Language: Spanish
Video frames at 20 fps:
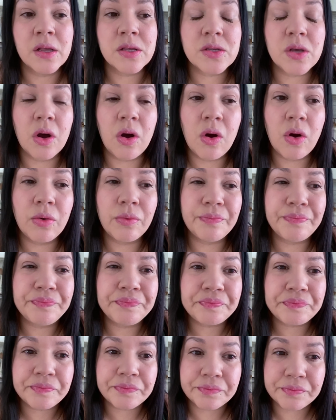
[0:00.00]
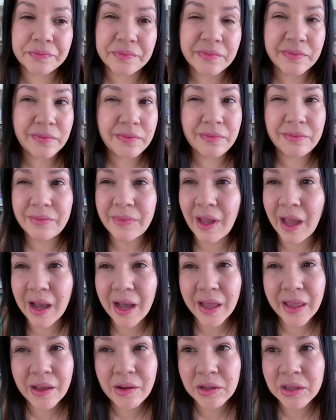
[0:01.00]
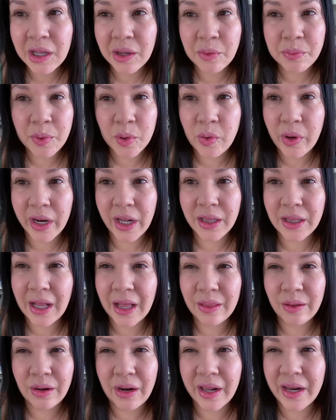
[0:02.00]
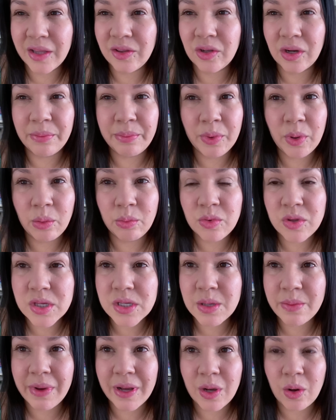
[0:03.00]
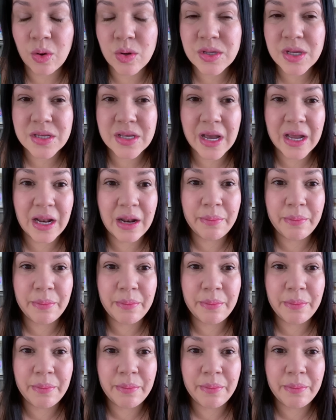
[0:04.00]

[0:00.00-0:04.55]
So, hagan de cuenta, por 40 dólares yo le pongo muchísimas cosas ahí.